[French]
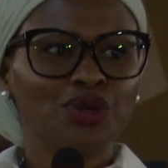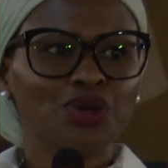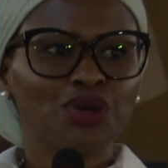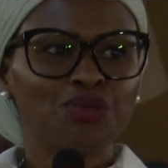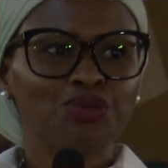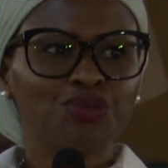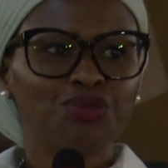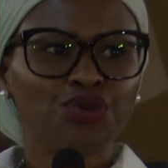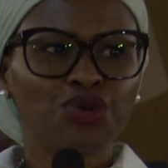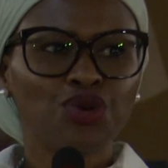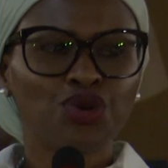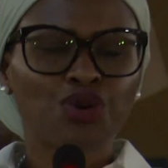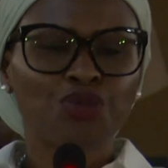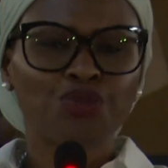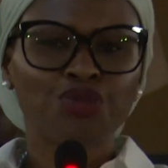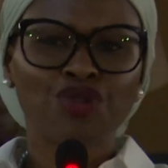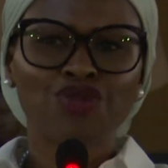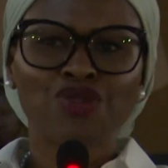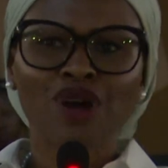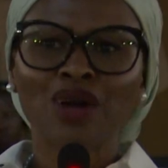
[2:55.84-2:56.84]
pour
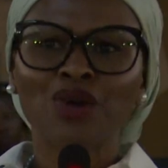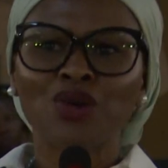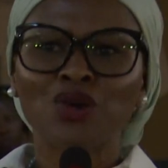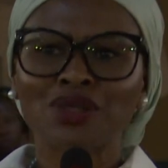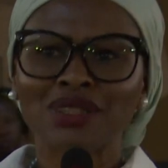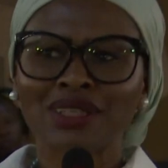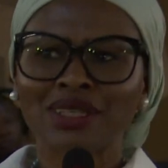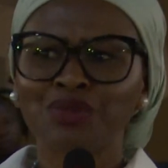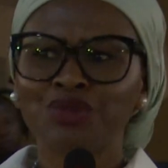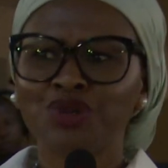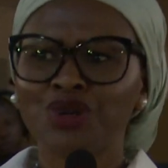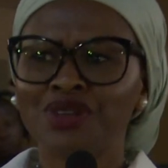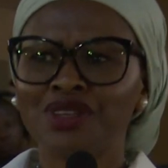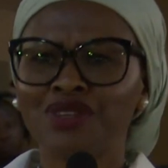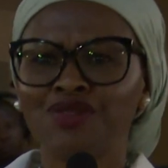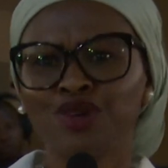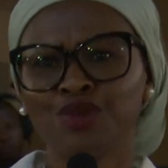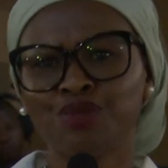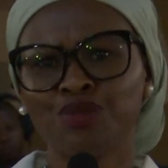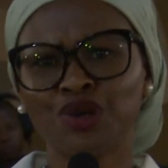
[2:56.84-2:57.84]
pouvoir contribuer au
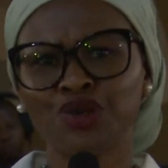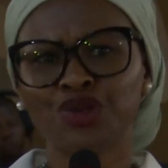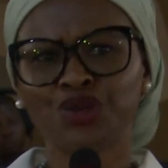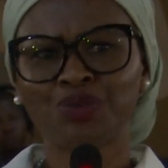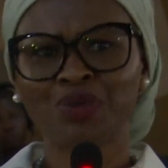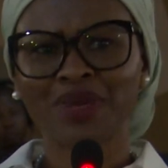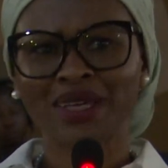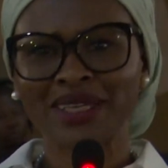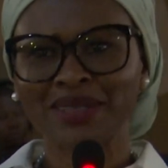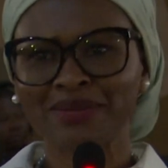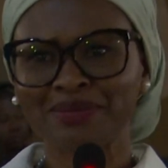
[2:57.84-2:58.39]
développement du pays.